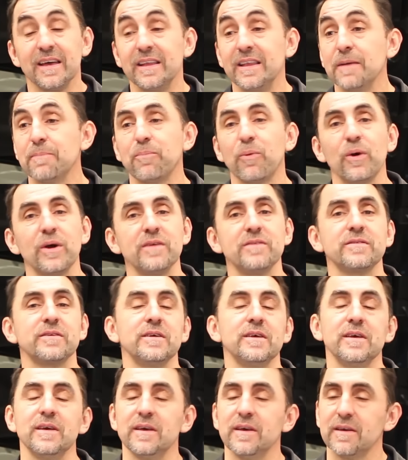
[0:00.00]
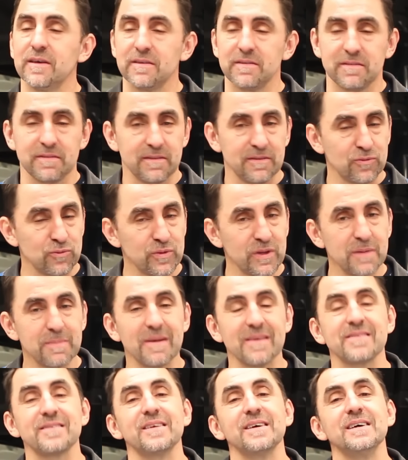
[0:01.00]
E depois que estudei
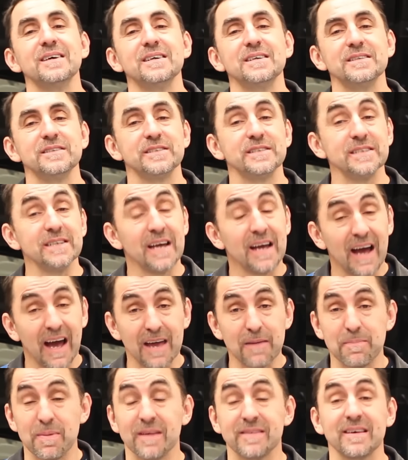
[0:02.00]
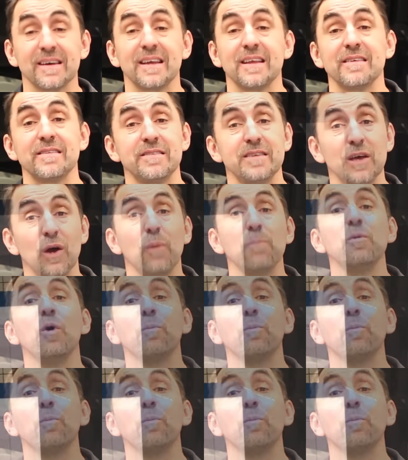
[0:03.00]
bastante, a empresa cresceu,